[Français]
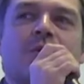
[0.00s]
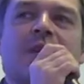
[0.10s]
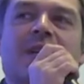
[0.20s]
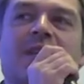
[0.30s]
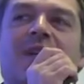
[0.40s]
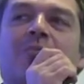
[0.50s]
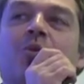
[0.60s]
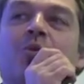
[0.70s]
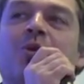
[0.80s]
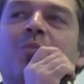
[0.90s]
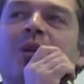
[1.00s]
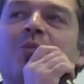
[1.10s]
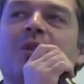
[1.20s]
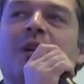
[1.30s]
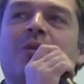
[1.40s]
dans l'exemple que j'ai pris
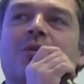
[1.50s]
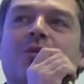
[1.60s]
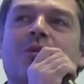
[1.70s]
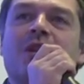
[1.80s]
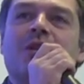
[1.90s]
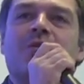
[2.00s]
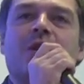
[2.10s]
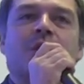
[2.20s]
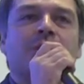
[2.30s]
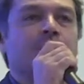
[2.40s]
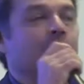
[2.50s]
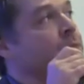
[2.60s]
tout à l'heure de l'achat de la voiture.